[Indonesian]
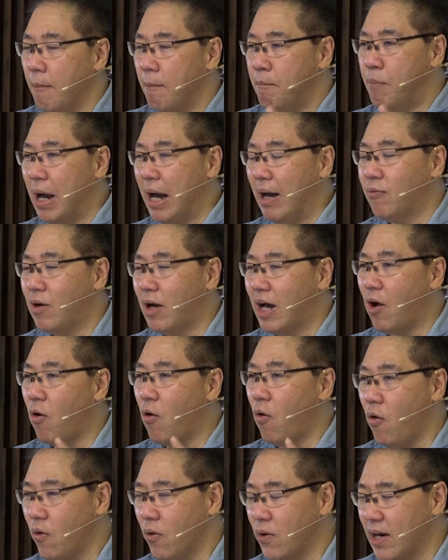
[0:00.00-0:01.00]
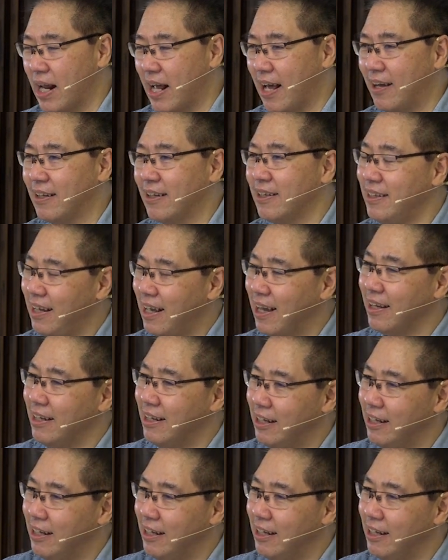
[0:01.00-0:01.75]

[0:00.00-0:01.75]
bahwa orang yang